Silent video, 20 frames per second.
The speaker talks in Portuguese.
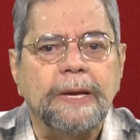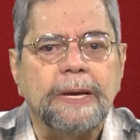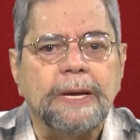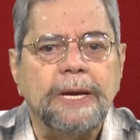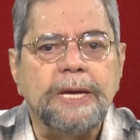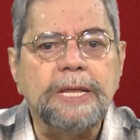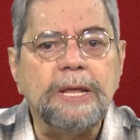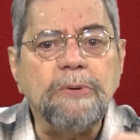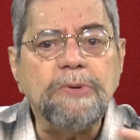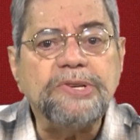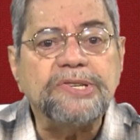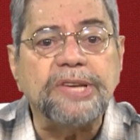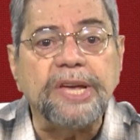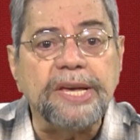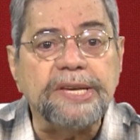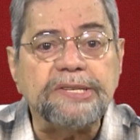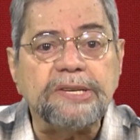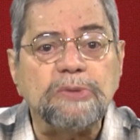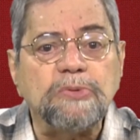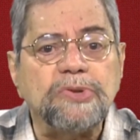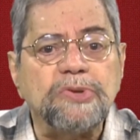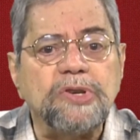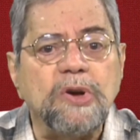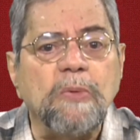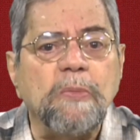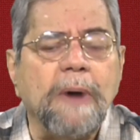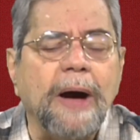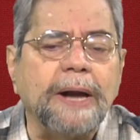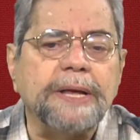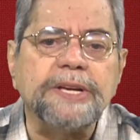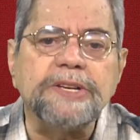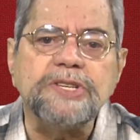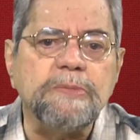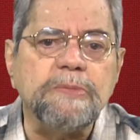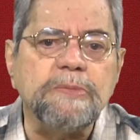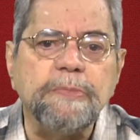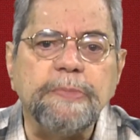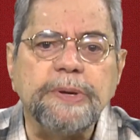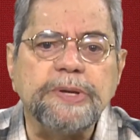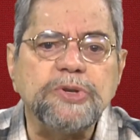E não esqueça do seu
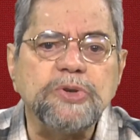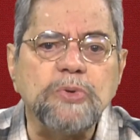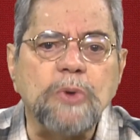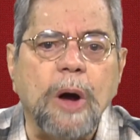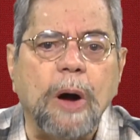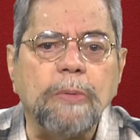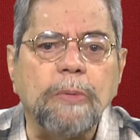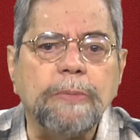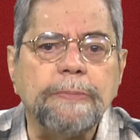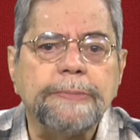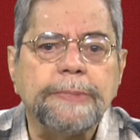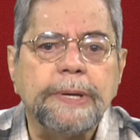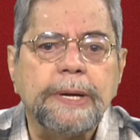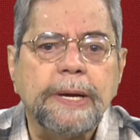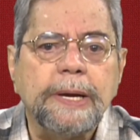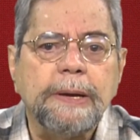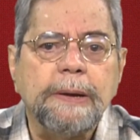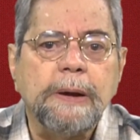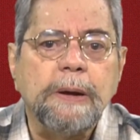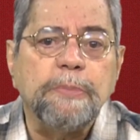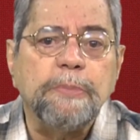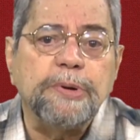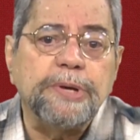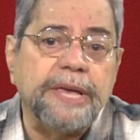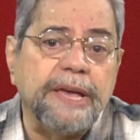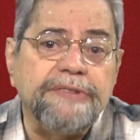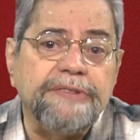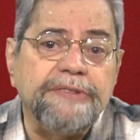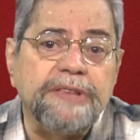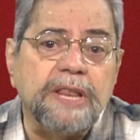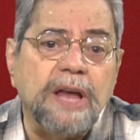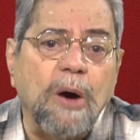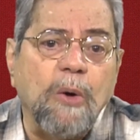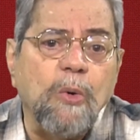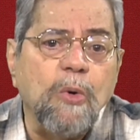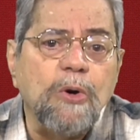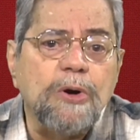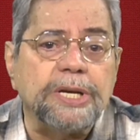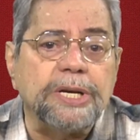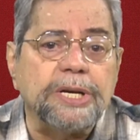marketing pessoal, porque afinal
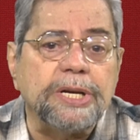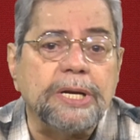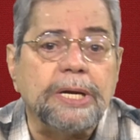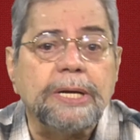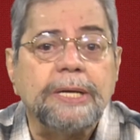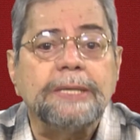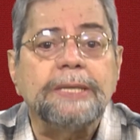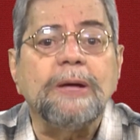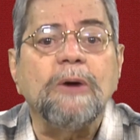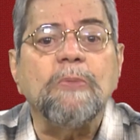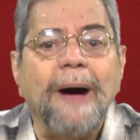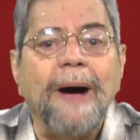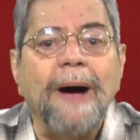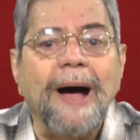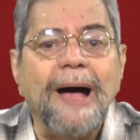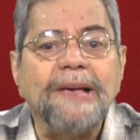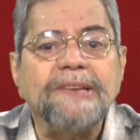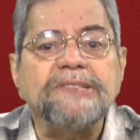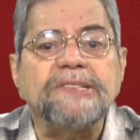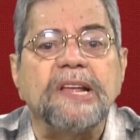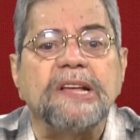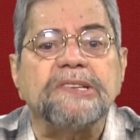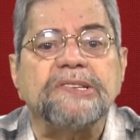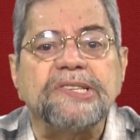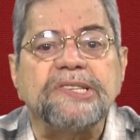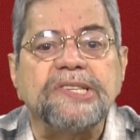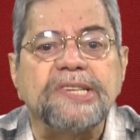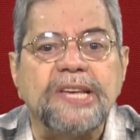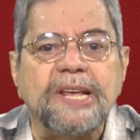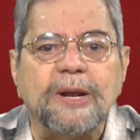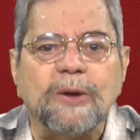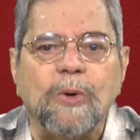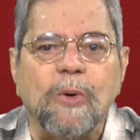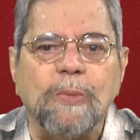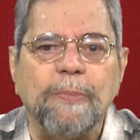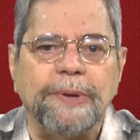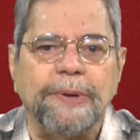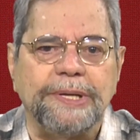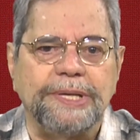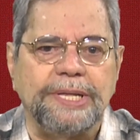hoje não basta ser
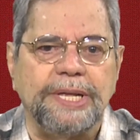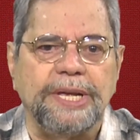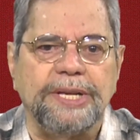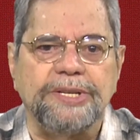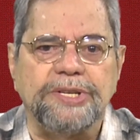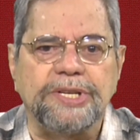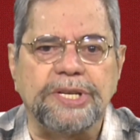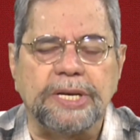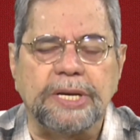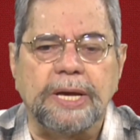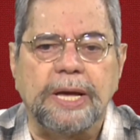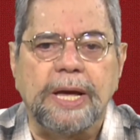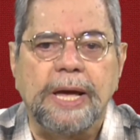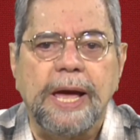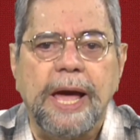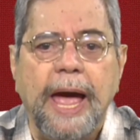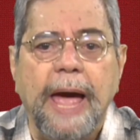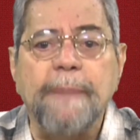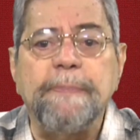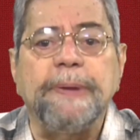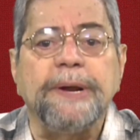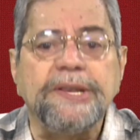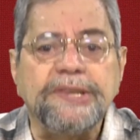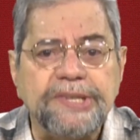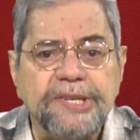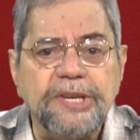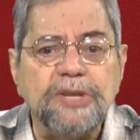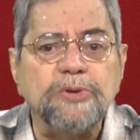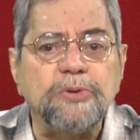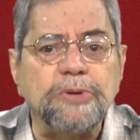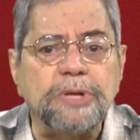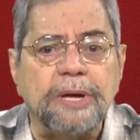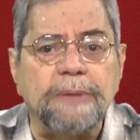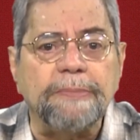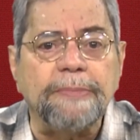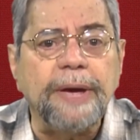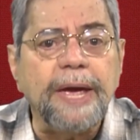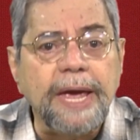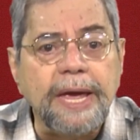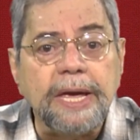competente. É preciso
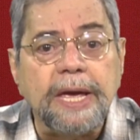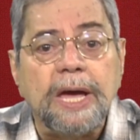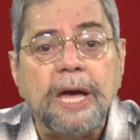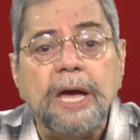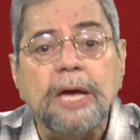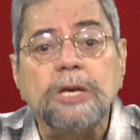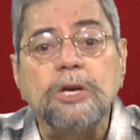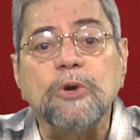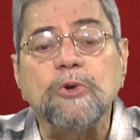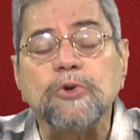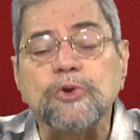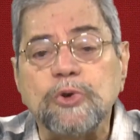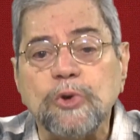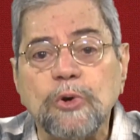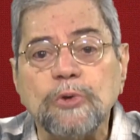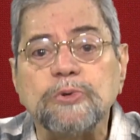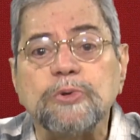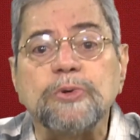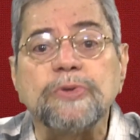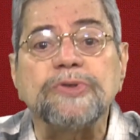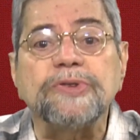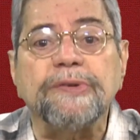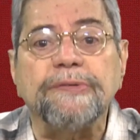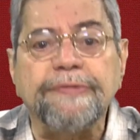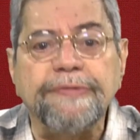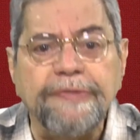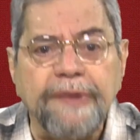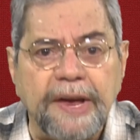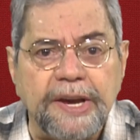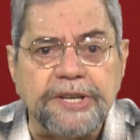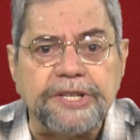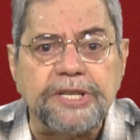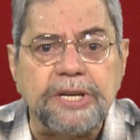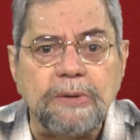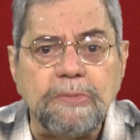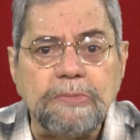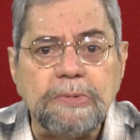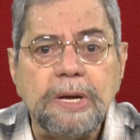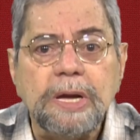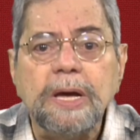também que os outros
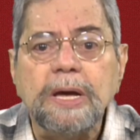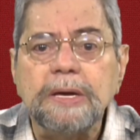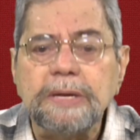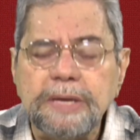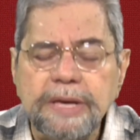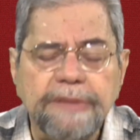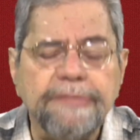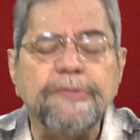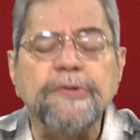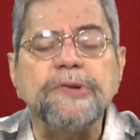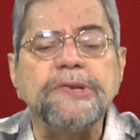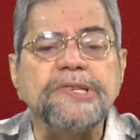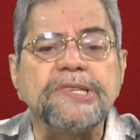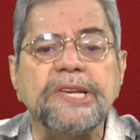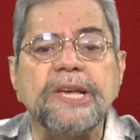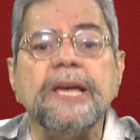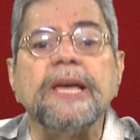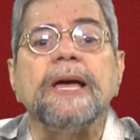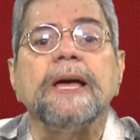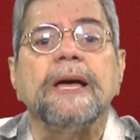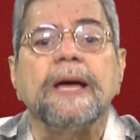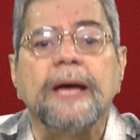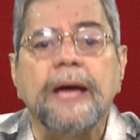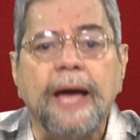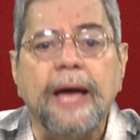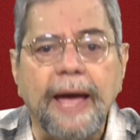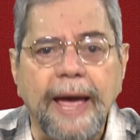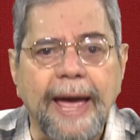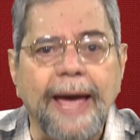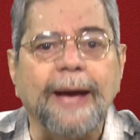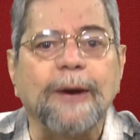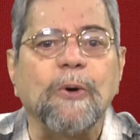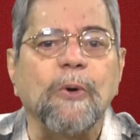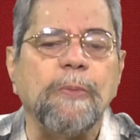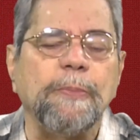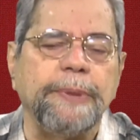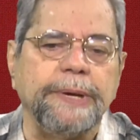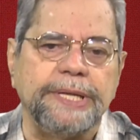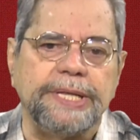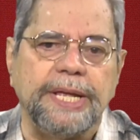vejam que você é
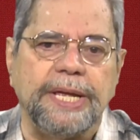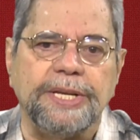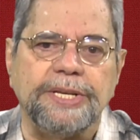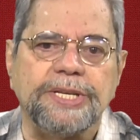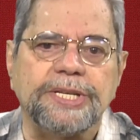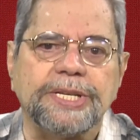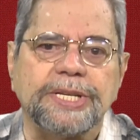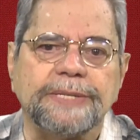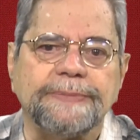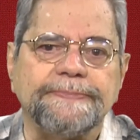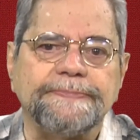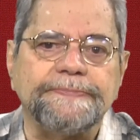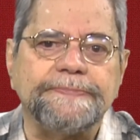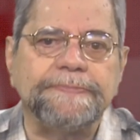competente.